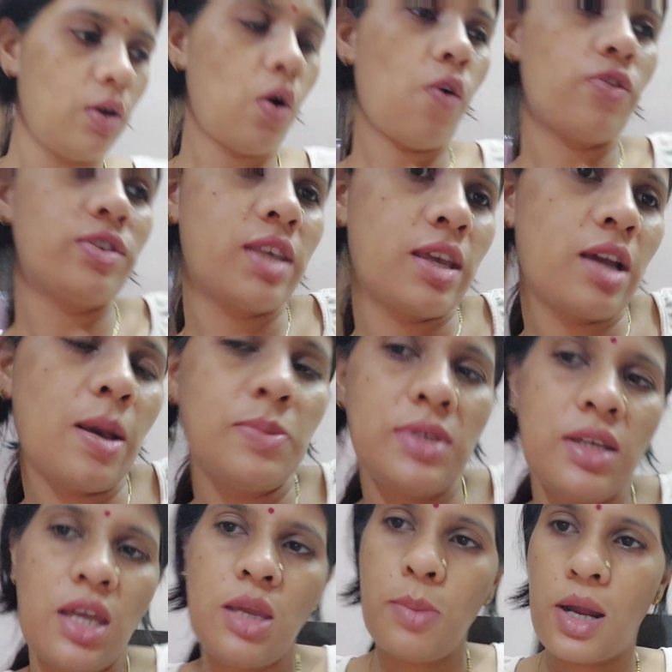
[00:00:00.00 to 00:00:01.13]
ऑफिस के काम से
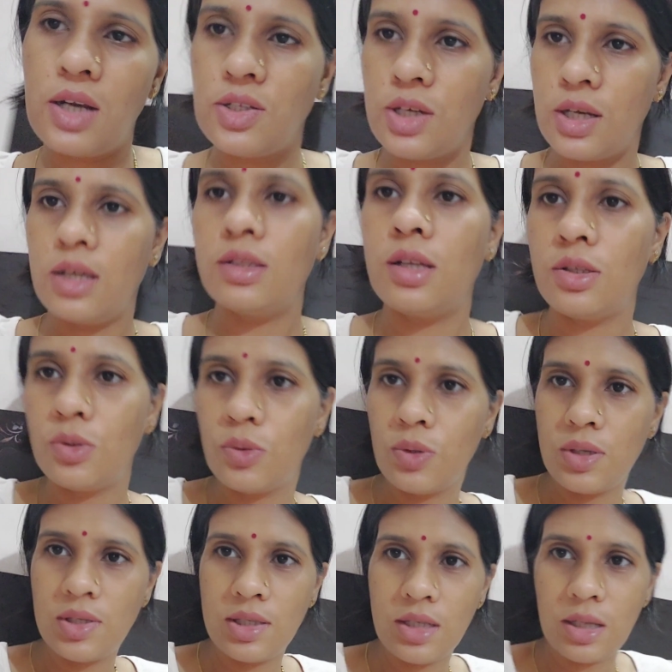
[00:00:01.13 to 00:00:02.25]
कहीं बाहर जाना था तो
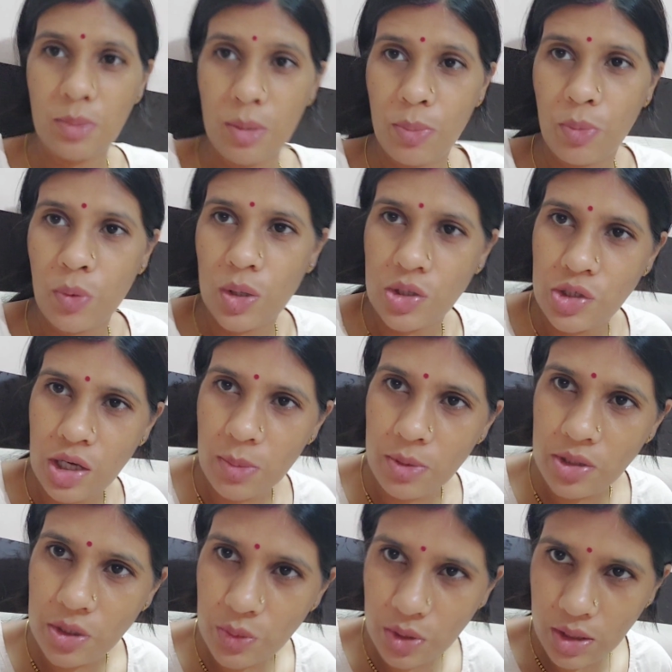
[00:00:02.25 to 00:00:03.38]
इसलिए मैं पौने चार
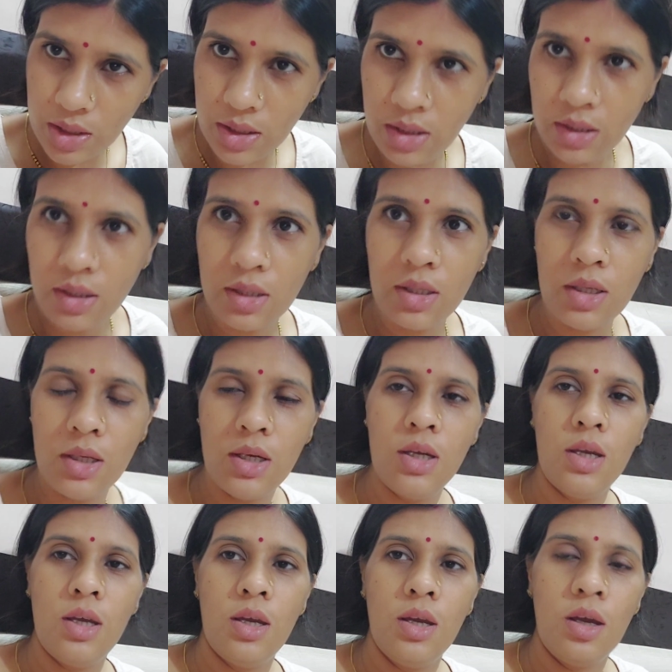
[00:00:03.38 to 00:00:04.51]
बजे उठी थी
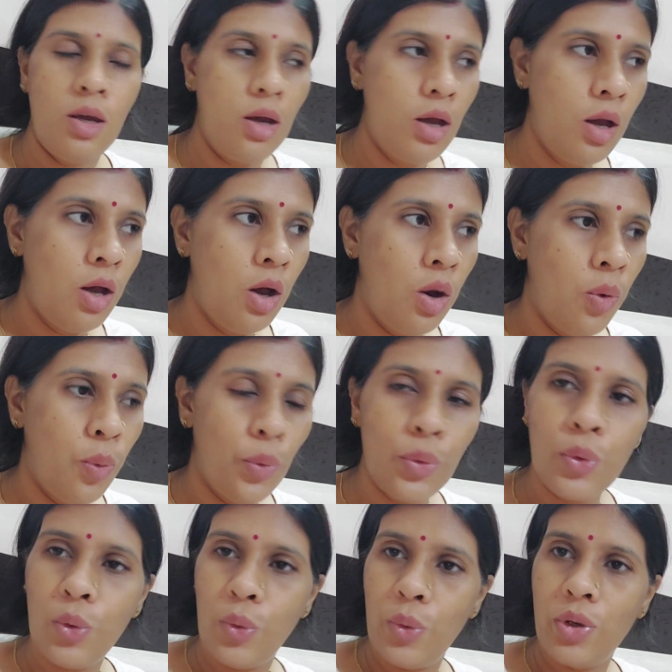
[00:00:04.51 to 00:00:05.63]

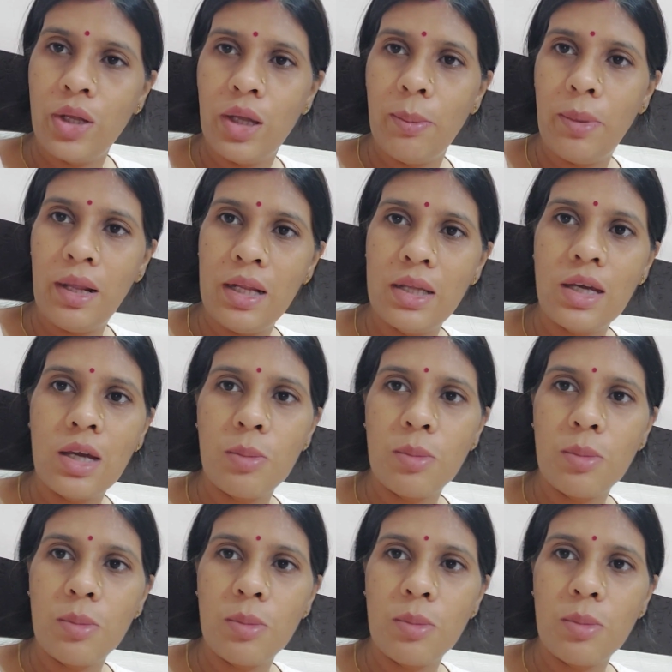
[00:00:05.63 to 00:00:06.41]
उनको उठ के पहले घर